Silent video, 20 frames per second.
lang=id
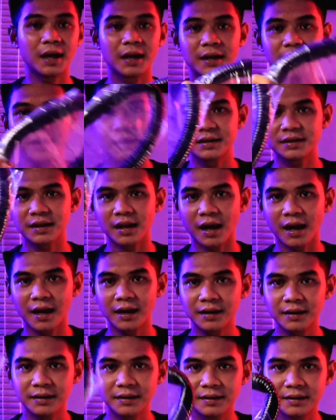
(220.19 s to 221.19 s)
ada
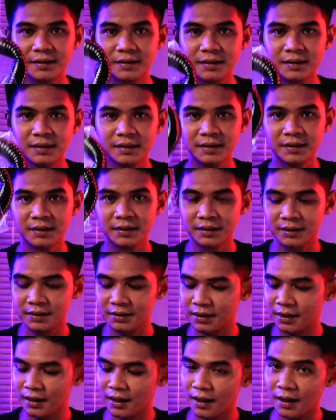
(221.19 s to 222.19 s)
selang
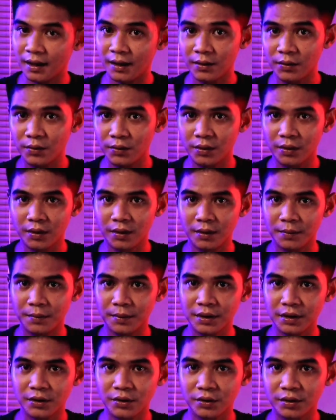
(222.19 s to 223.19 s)
selang uh,
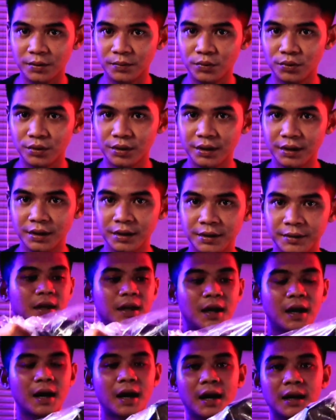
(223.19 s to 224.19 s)
penyedot debunya
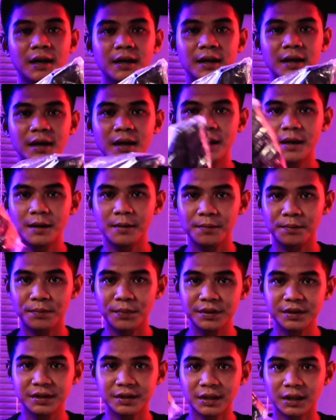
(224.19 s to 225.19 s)
ada
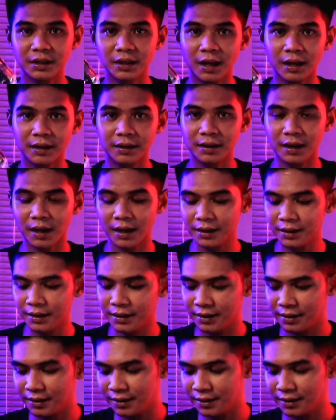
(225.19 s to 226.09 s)
penyikat lantai